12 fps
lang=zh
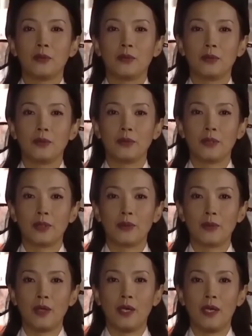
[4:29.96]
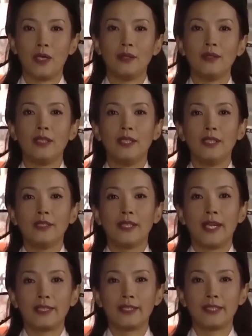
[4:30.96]
古越国乃
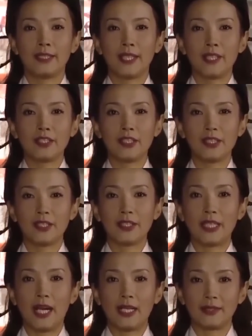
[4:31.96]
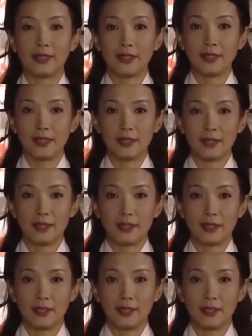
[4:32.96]
贤士雅集之地，